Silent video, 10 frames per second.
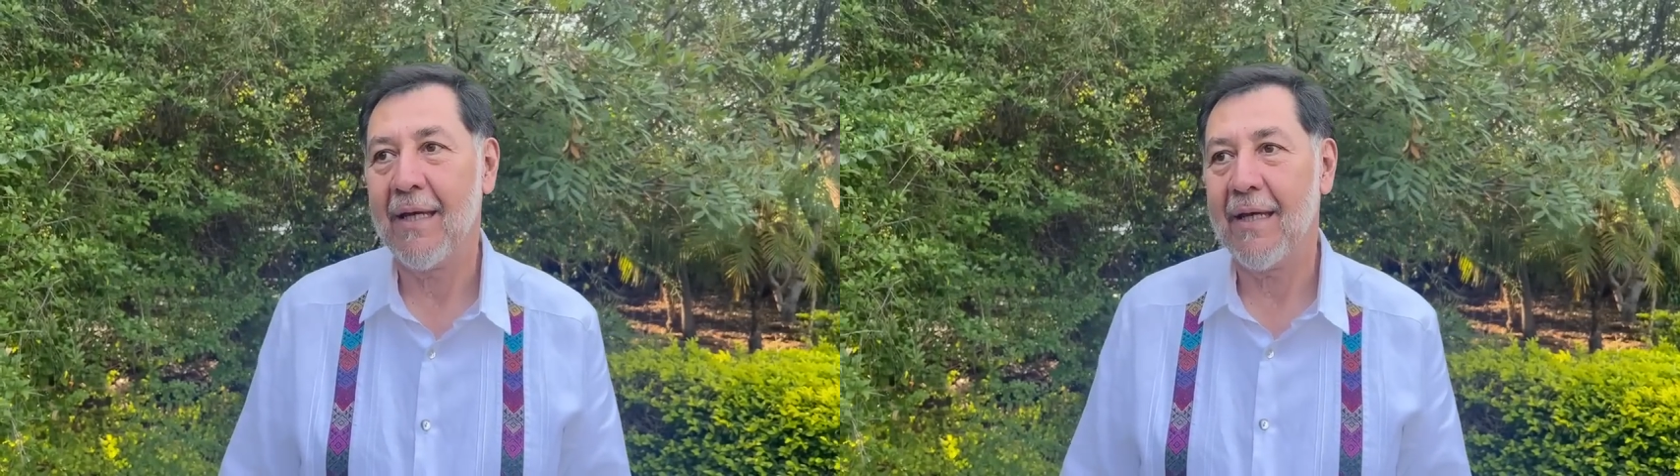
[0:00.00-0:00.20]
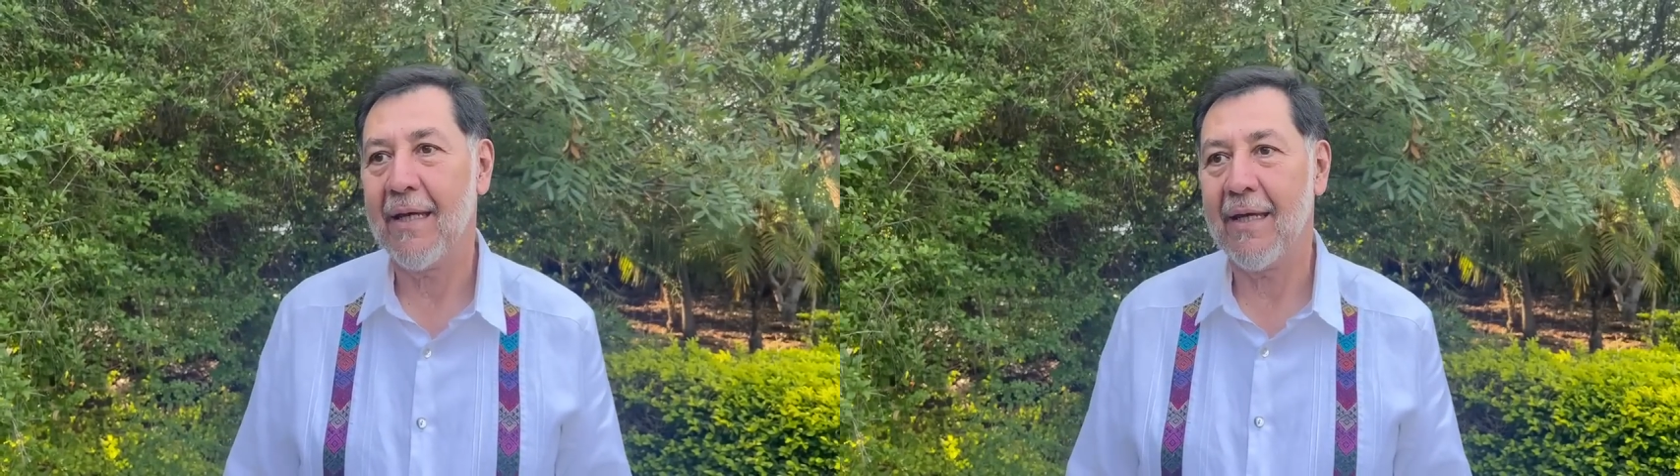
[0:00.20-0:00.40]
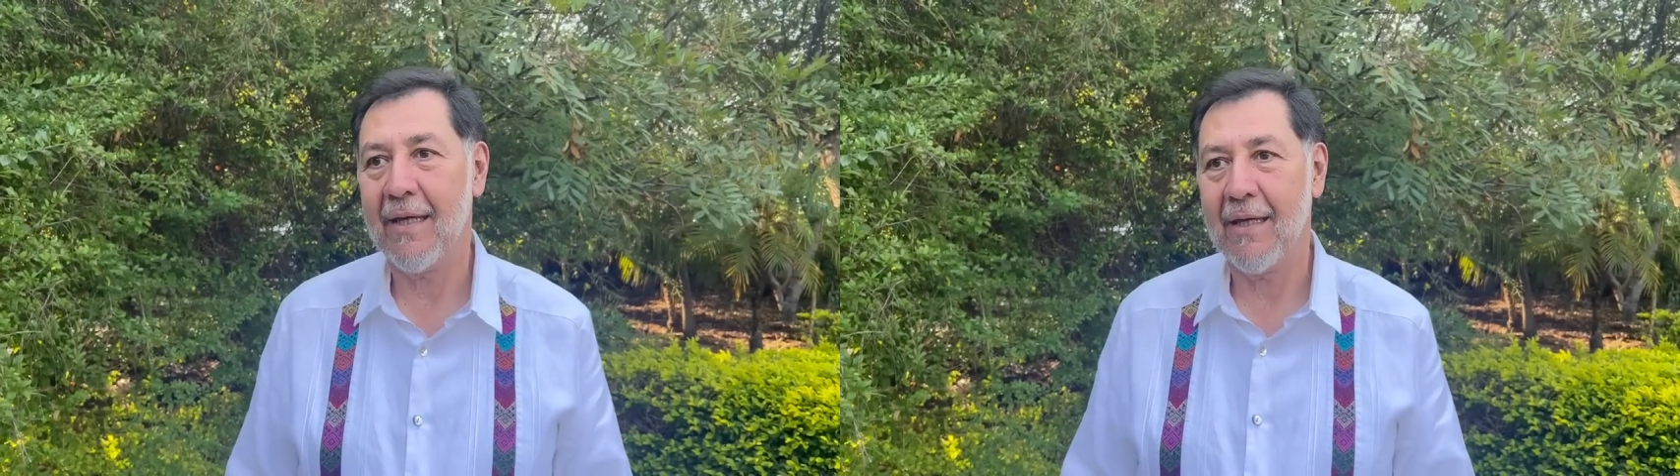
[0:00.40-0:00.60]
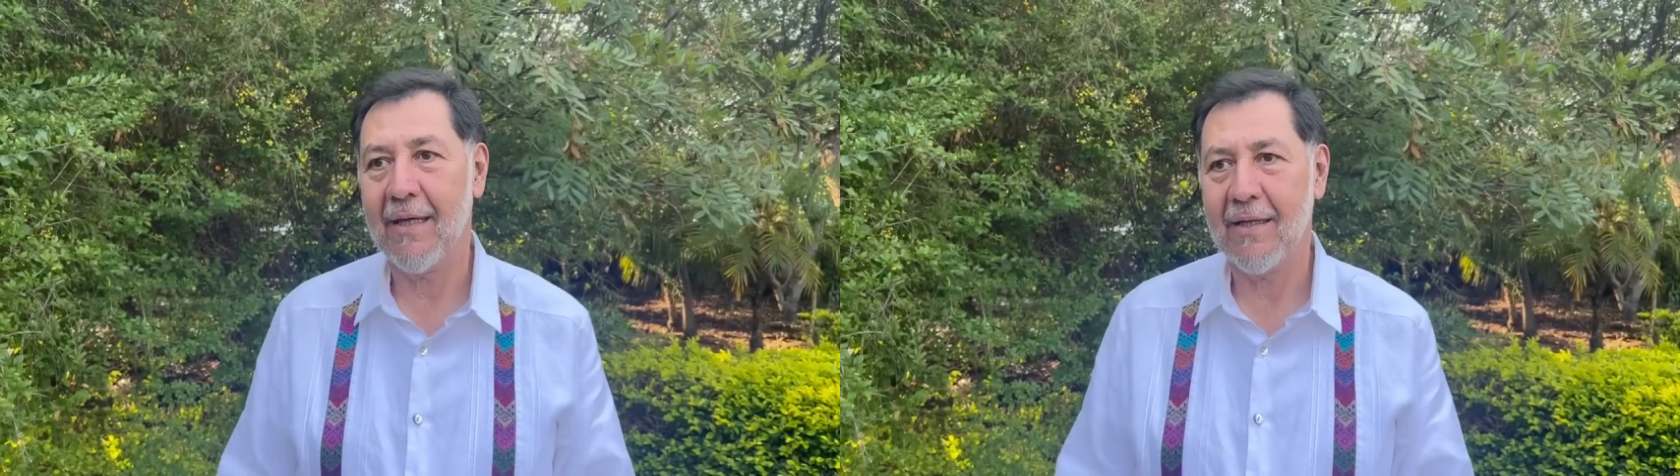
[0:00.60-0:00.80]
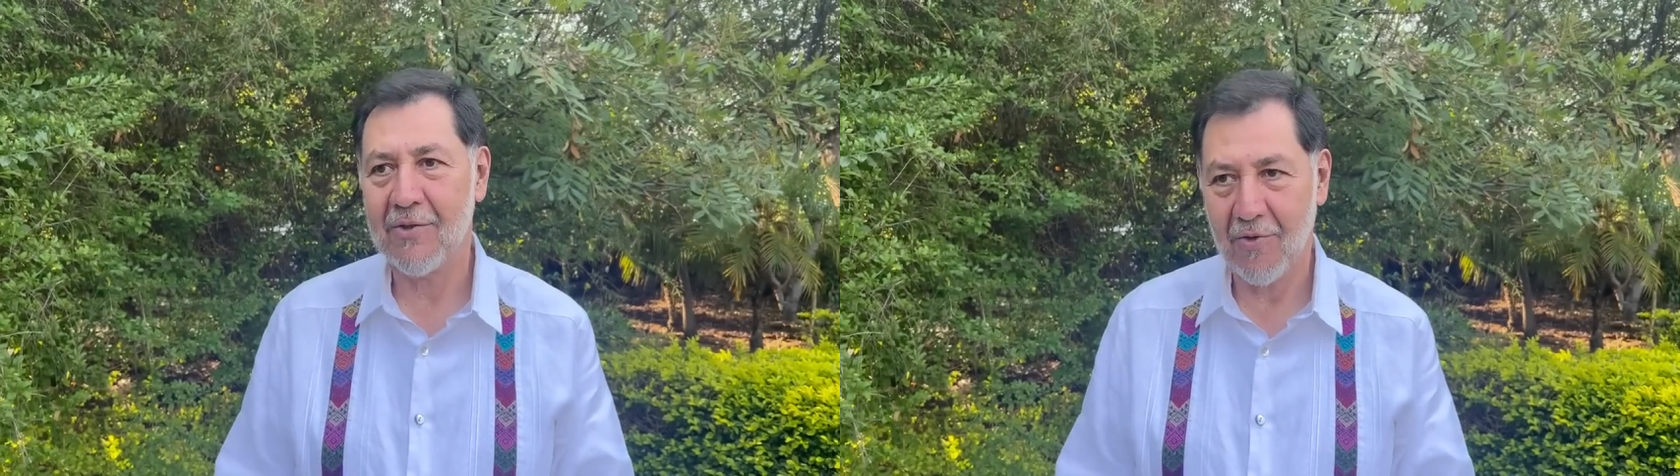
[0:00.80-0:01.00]

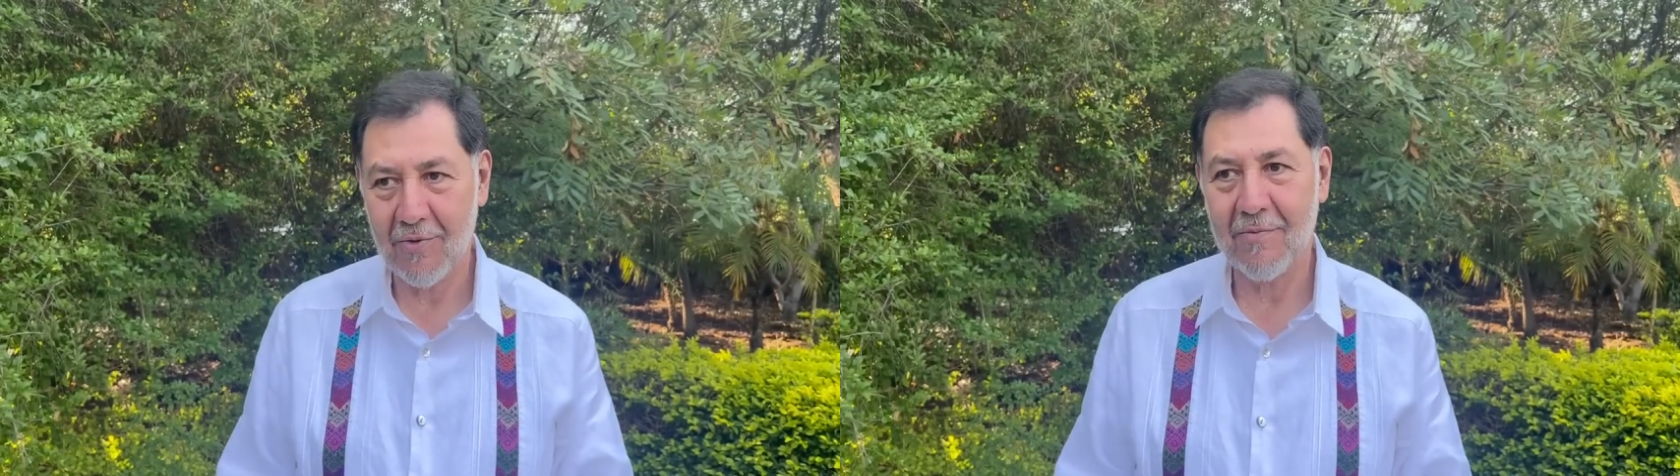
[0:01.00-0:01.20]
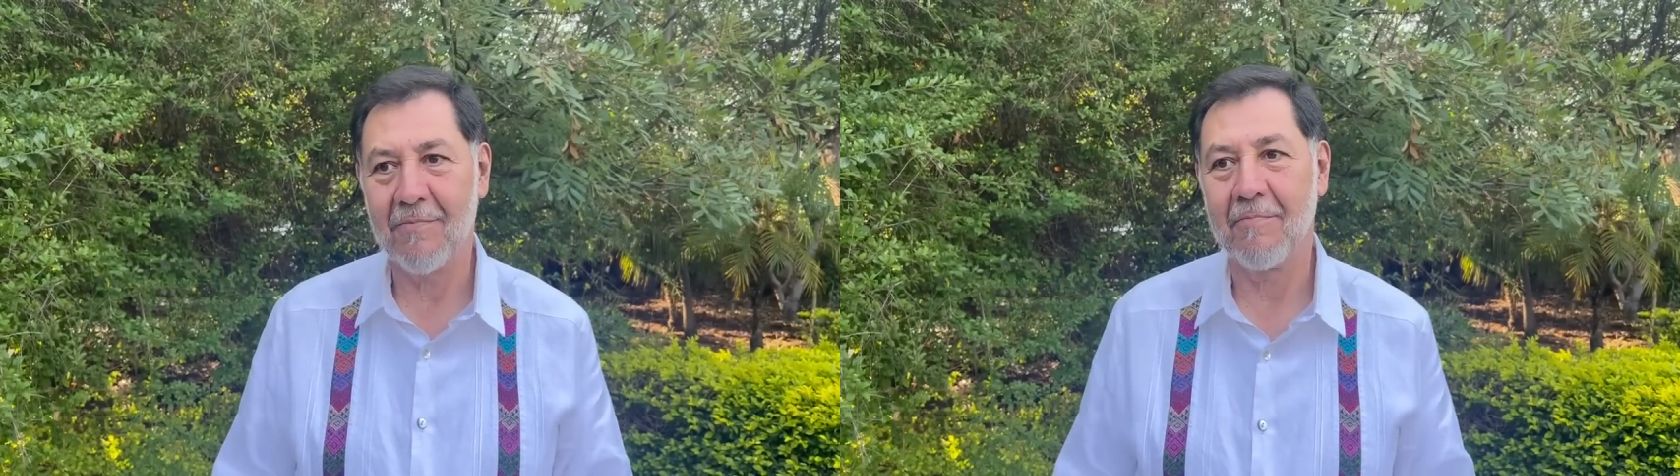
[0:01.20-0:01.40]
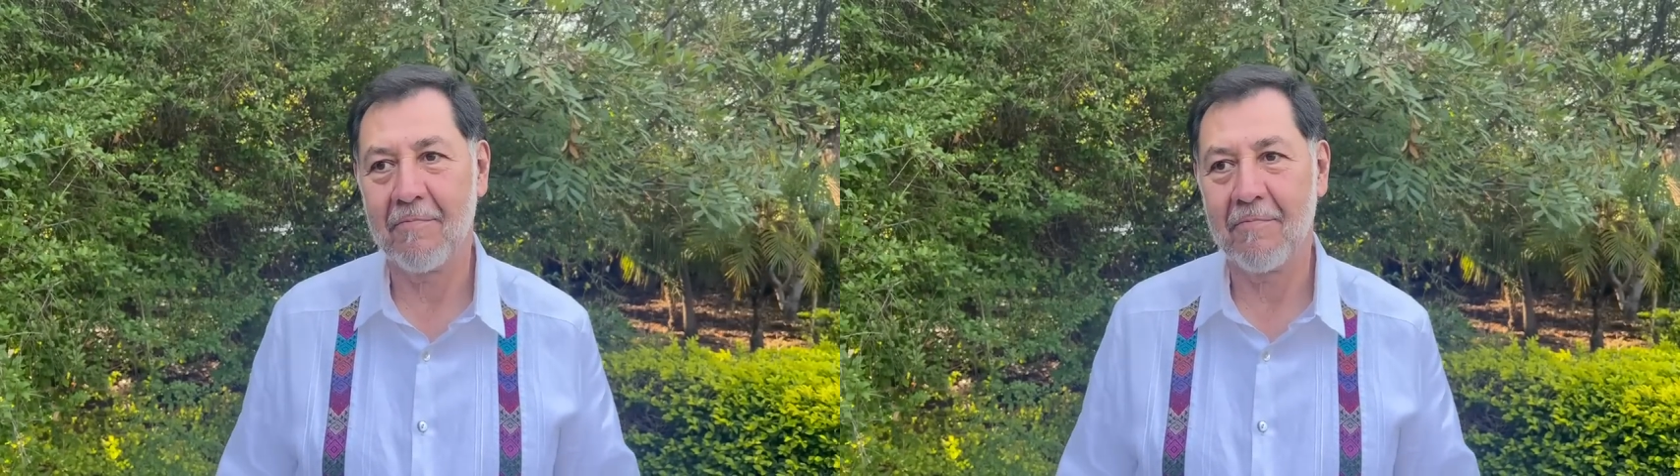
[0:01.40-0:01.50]
y son